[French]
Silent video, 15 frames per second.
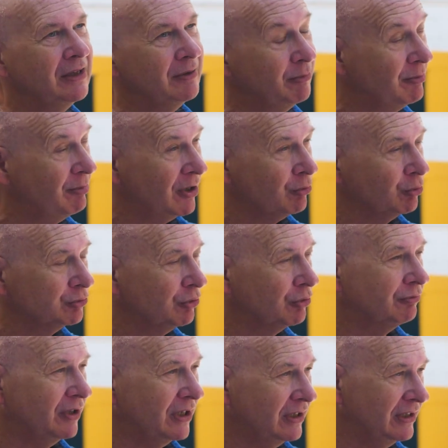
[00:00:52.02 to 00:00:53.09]
Mais par contre,
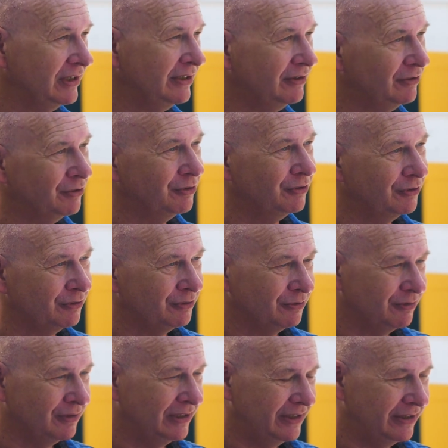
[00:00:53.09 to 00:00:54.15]
on va aller
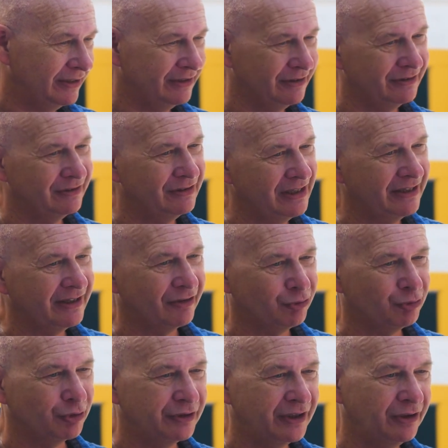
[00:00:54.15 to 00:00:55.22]
les,
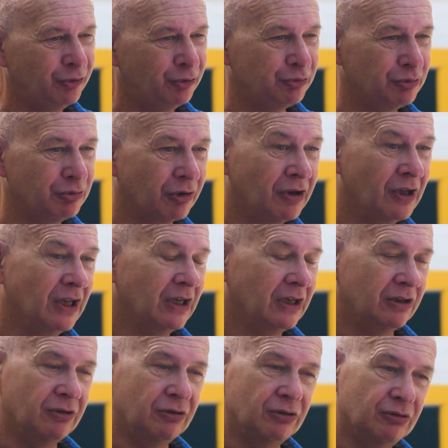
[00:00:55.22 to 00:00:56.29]
questionner sur
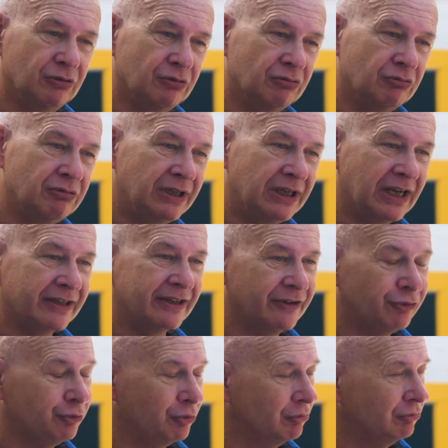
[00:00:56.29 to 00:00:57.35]
la
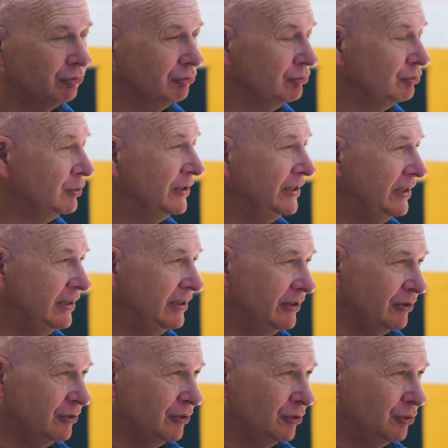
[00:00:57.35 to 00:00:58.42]
question des,
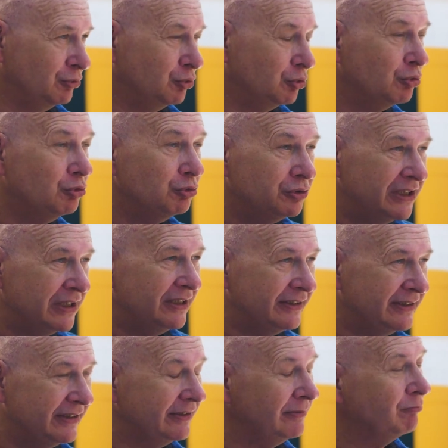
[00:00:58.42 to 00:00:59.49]
de
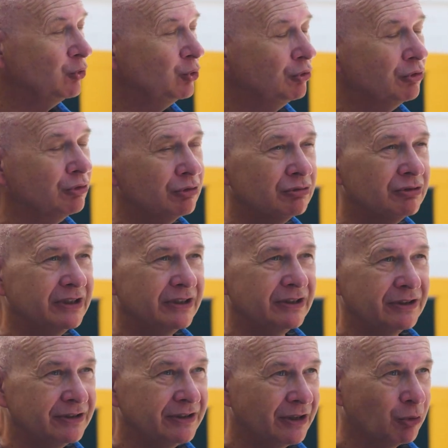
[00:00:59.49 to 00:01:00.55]
l'utilité
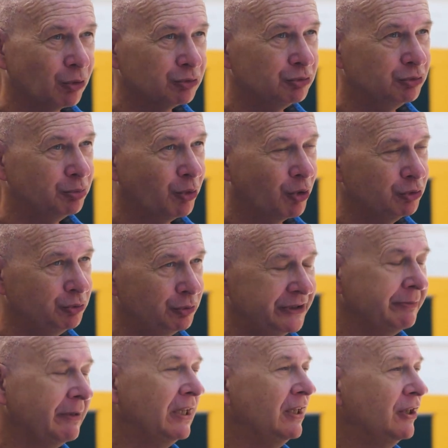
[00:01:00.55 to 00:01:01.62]
des contenus produits,
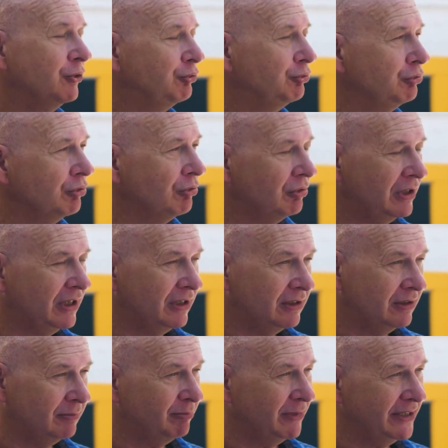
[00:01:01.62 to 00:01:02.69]
sur
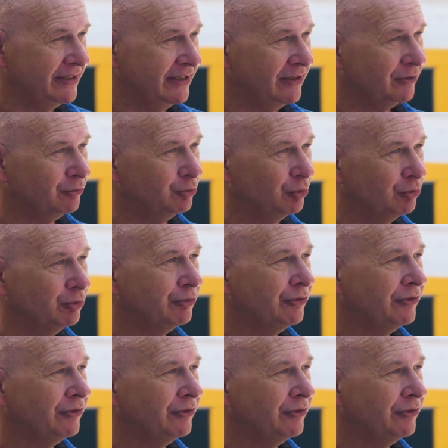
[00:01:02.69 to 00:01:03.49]
la manière dont